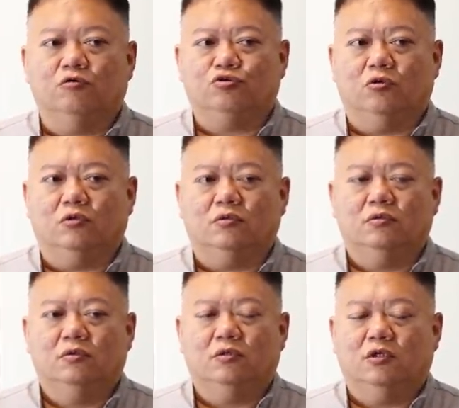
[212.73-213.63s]
我所
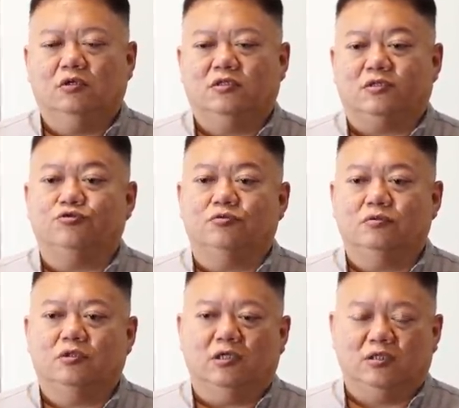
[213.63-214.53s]
呃咨
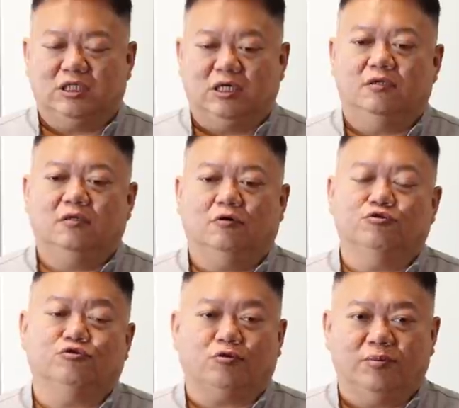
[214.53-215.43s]
询的钱哈，我
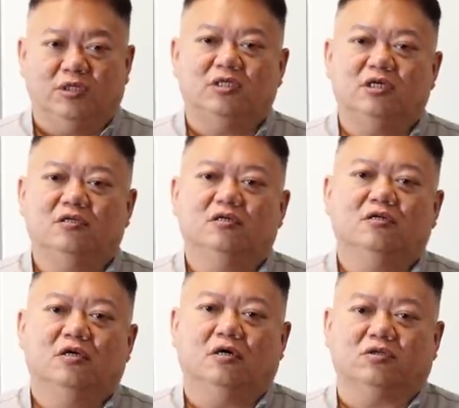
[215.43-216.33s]
所算命的钱呢，
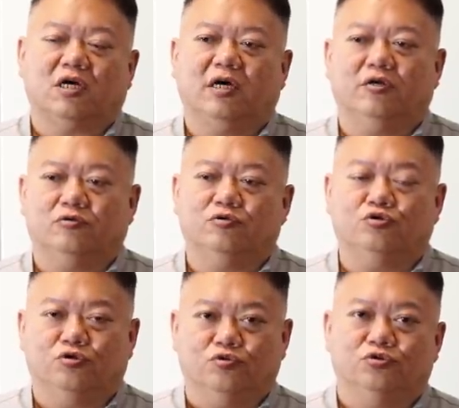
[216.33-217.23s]
哦，大概也都是
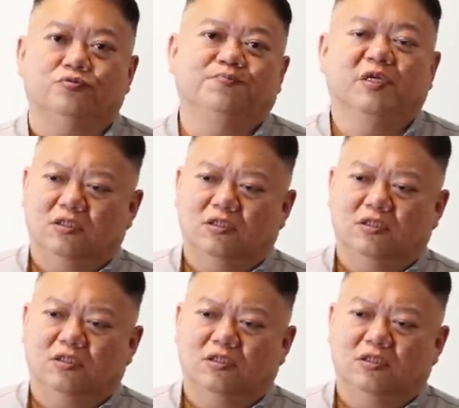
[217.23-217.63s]
捐出去。